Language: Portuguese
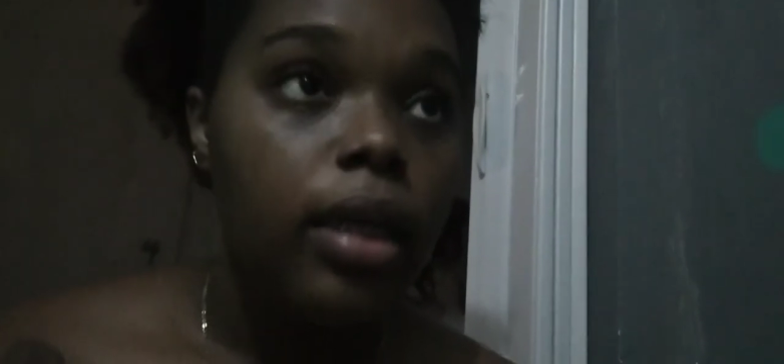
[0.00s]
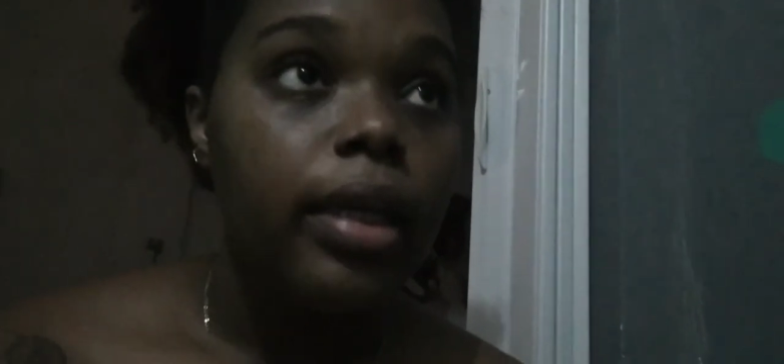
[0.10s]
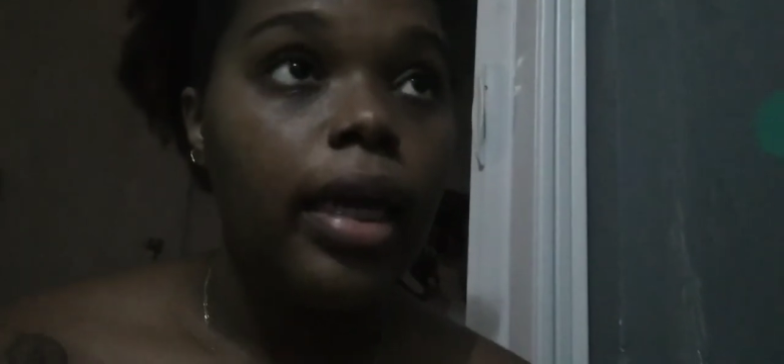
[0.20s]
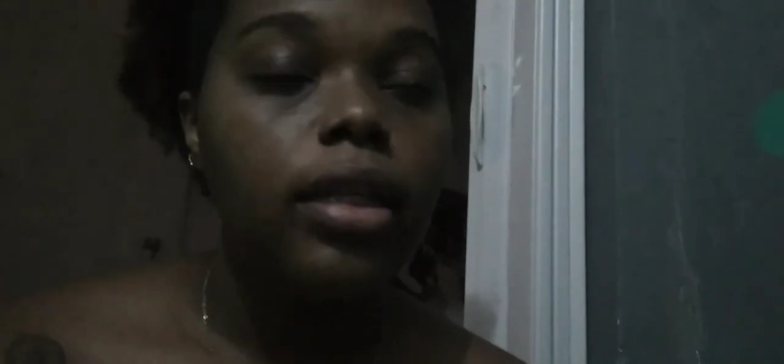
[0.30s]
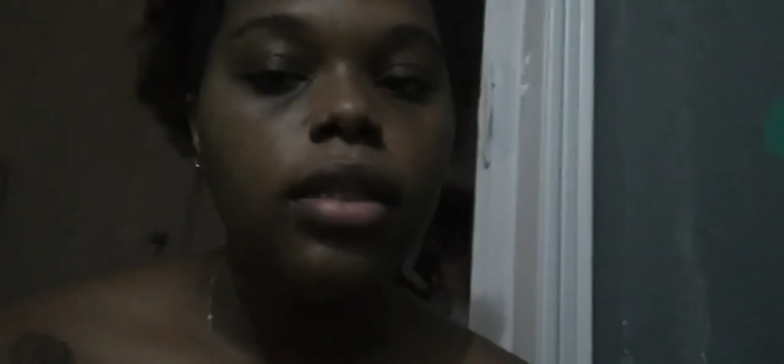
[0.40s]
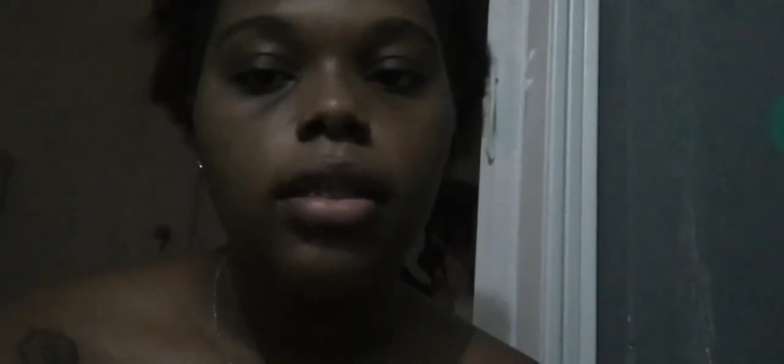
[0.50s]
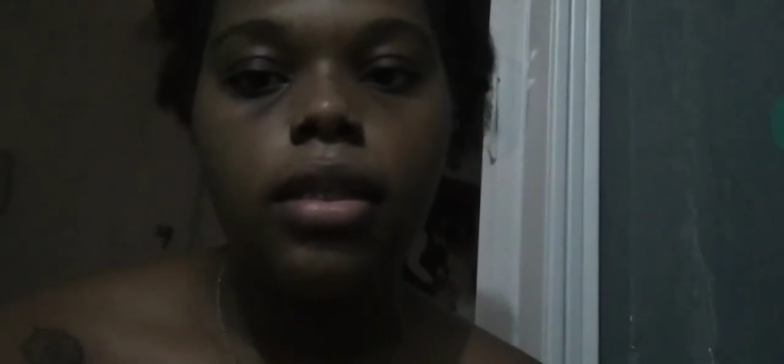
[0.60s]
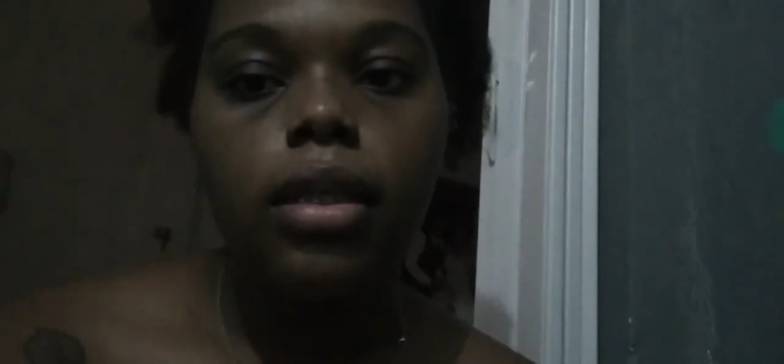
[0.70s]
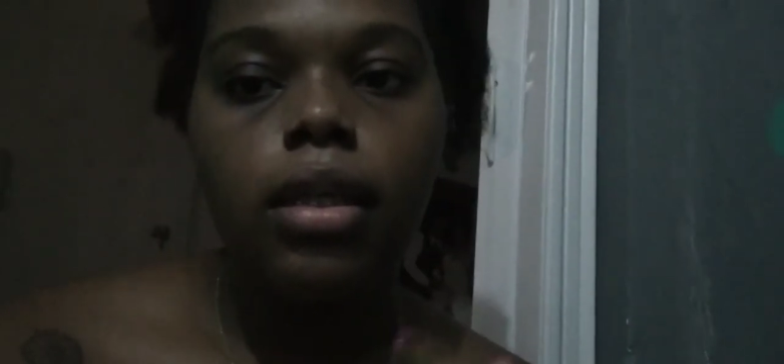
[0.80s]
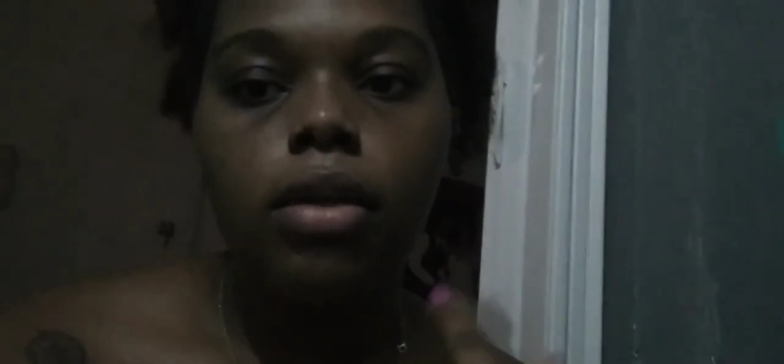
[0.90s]
Quem
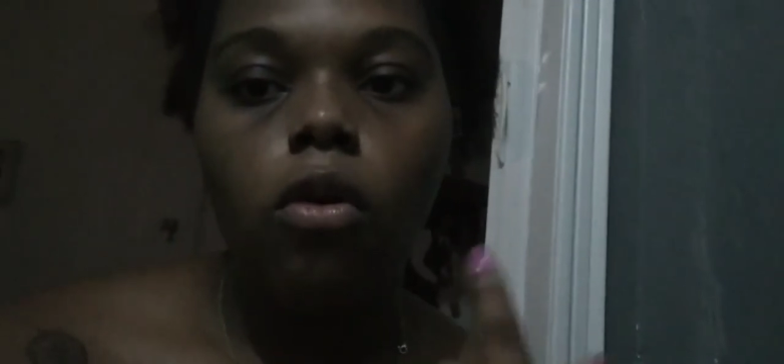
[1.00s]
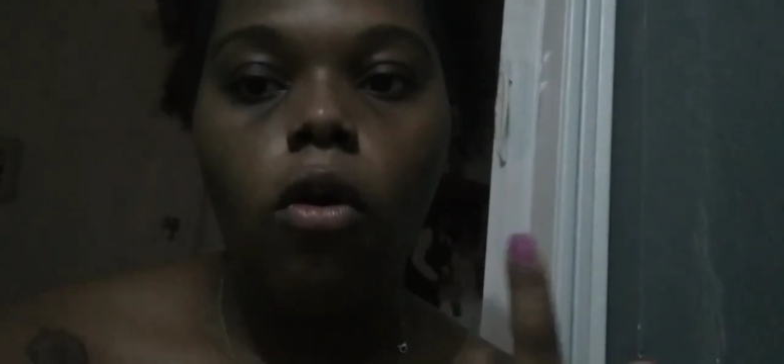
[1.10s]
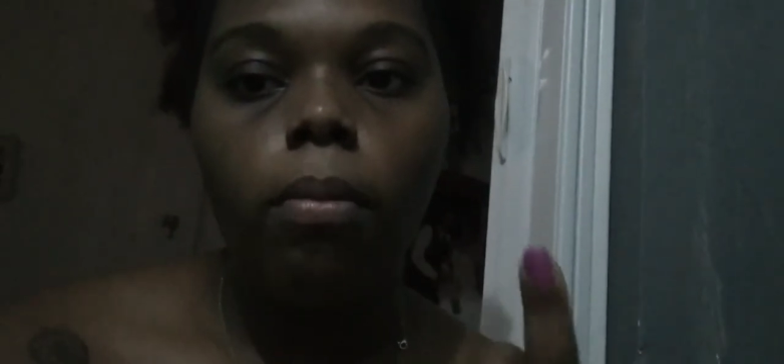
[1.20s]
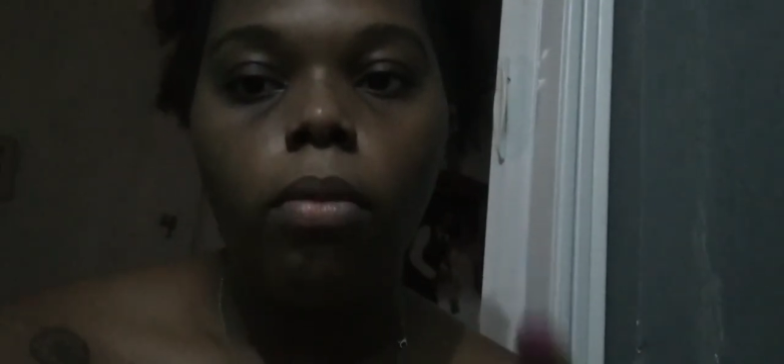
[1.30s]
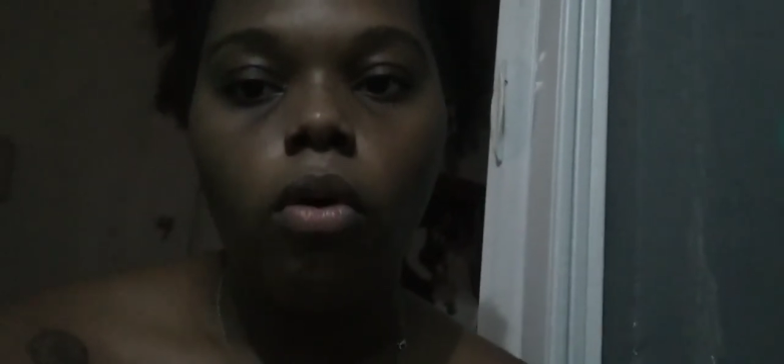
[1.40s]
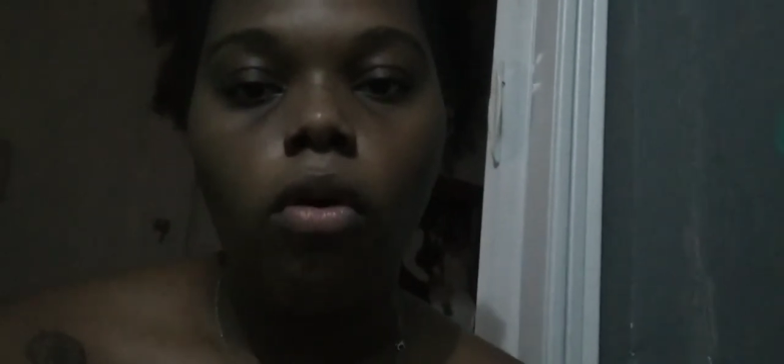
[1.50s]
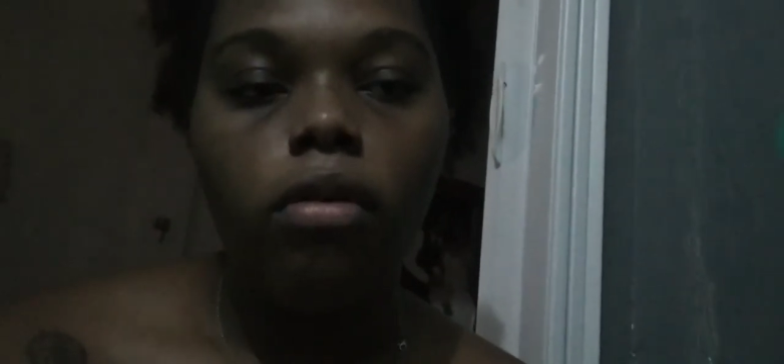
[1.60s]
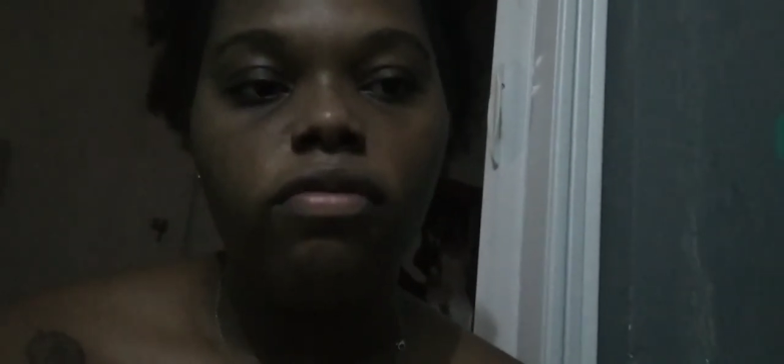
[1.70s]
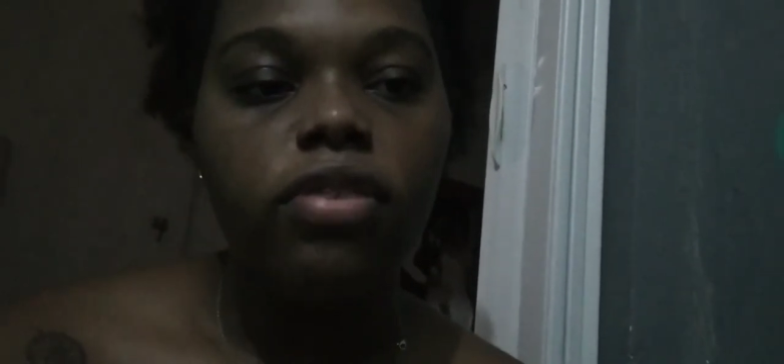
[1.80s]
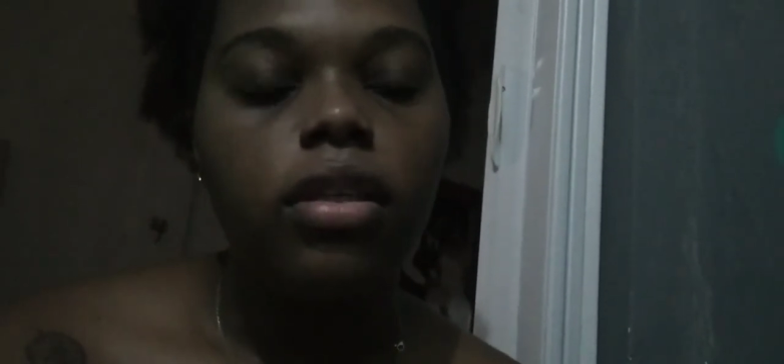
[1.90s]
se
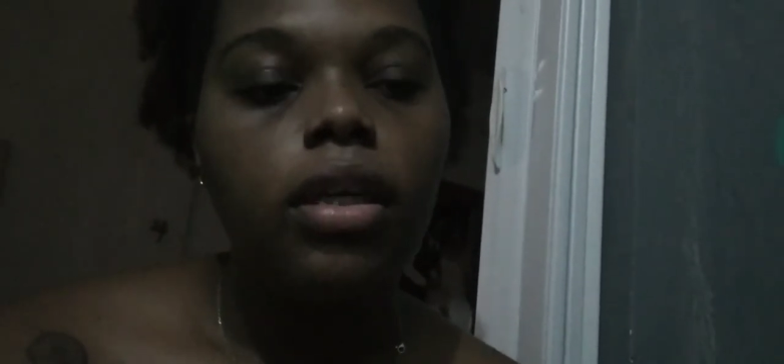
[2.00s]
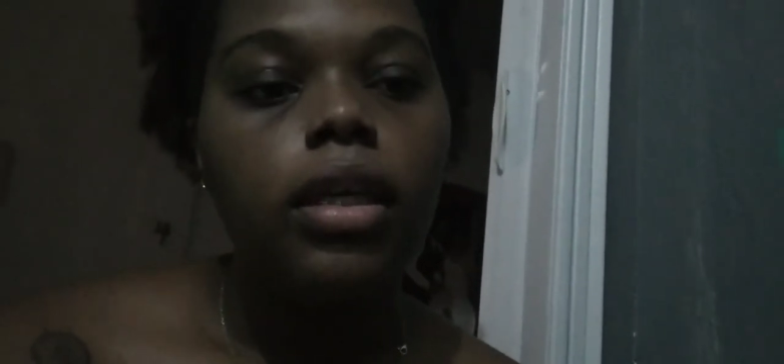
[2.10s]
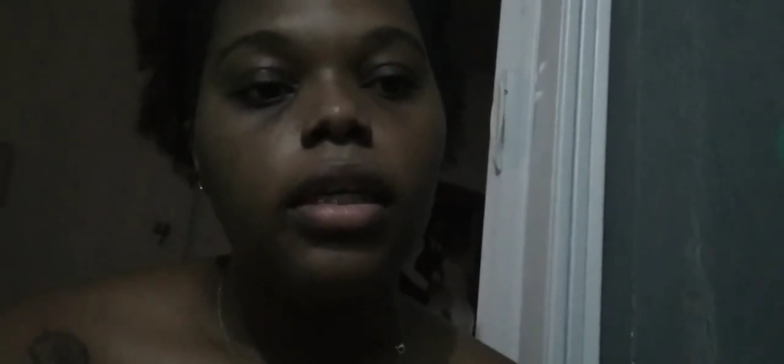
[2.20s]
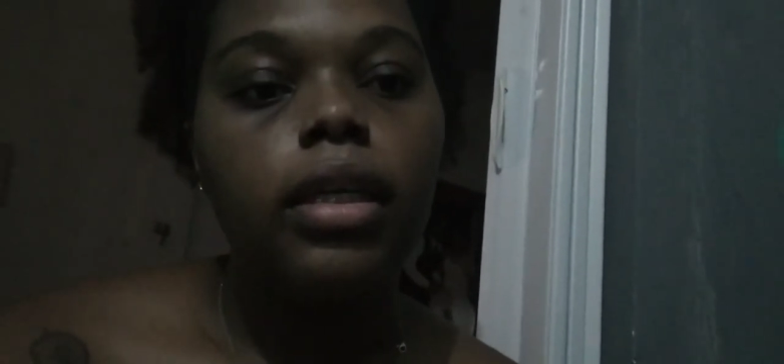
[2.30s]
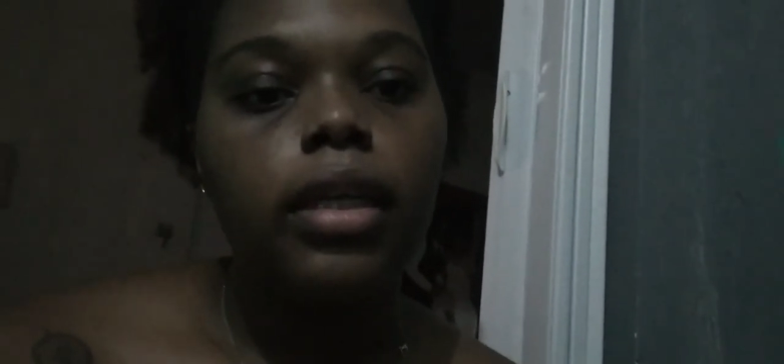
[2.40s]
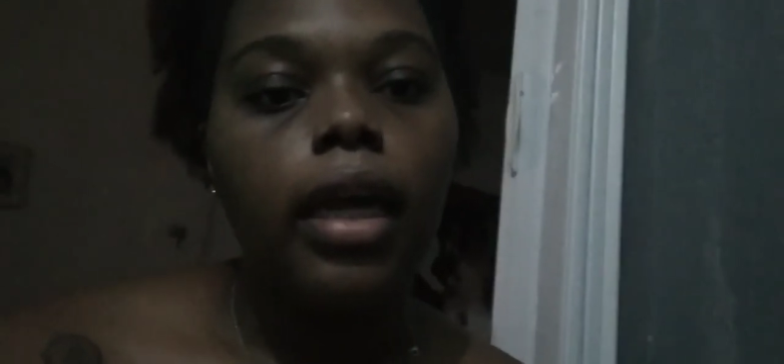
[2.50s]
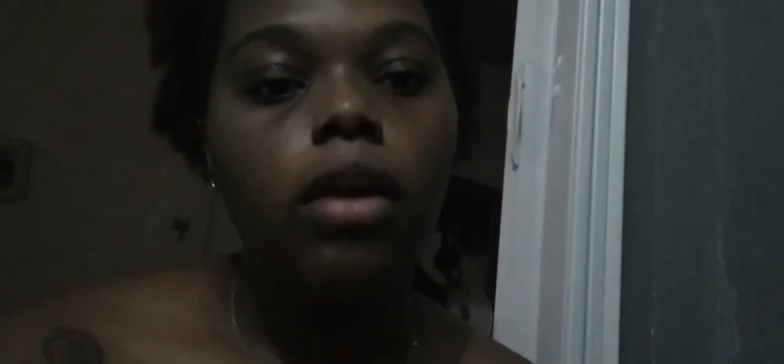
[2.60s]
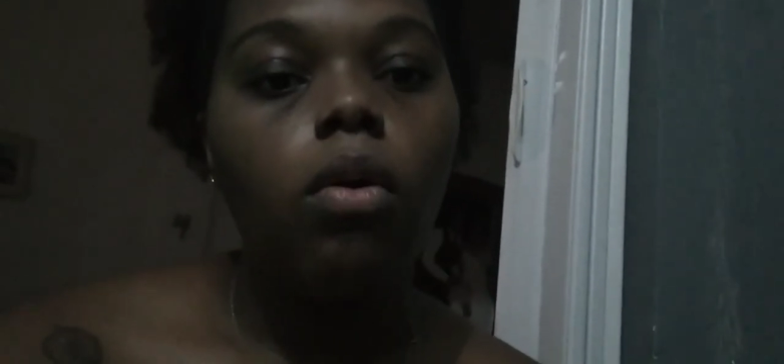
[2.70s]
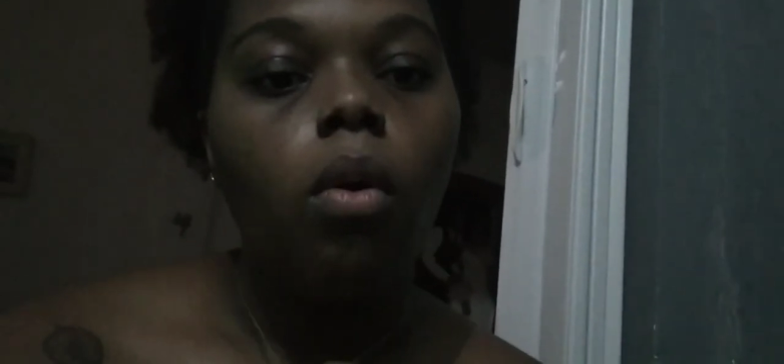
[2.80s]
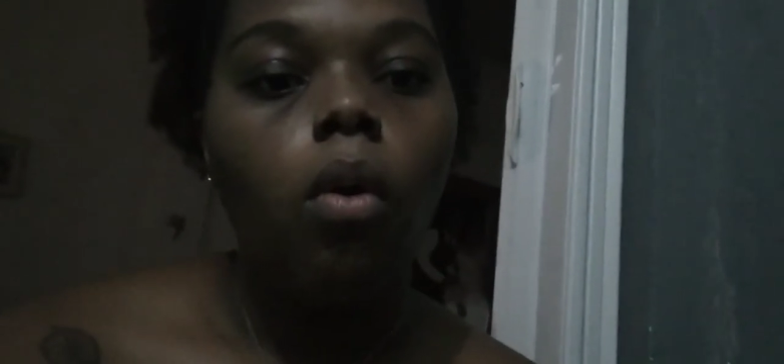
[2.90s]
comove e quem
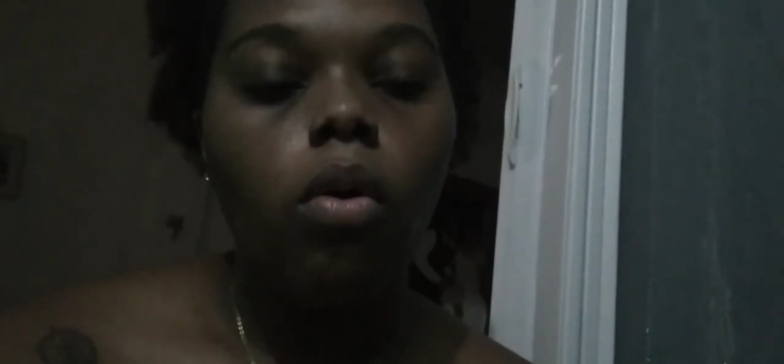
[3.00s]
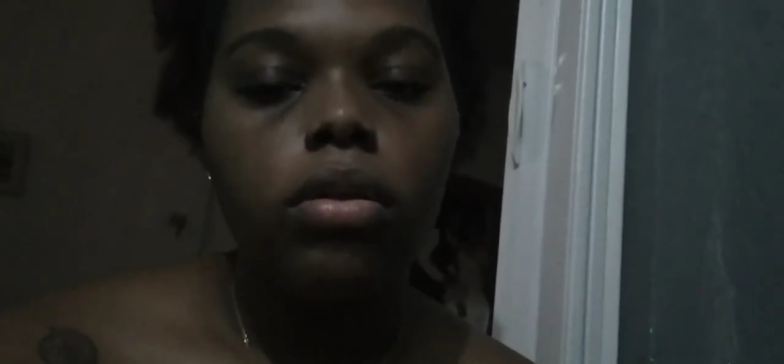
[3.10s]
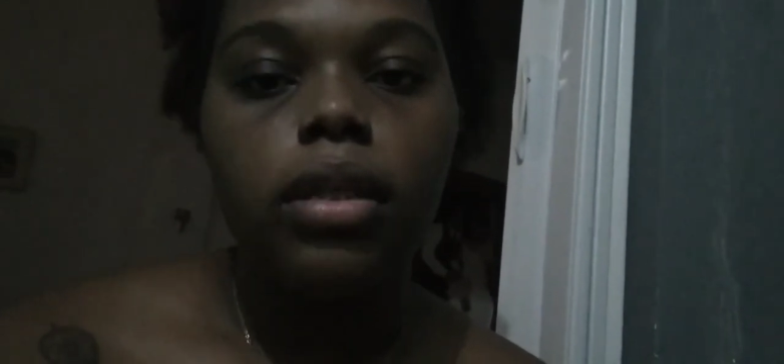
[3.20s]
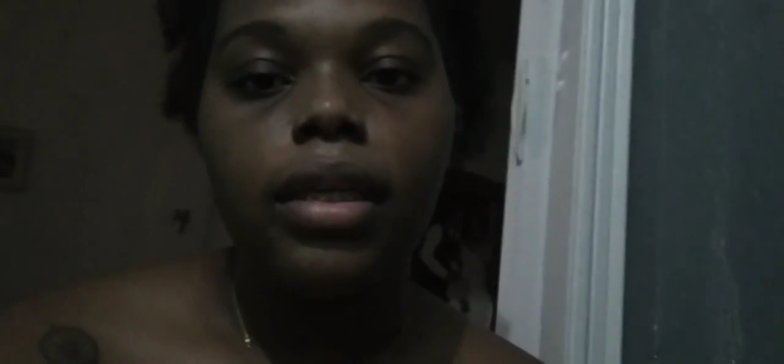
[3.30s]
gosta,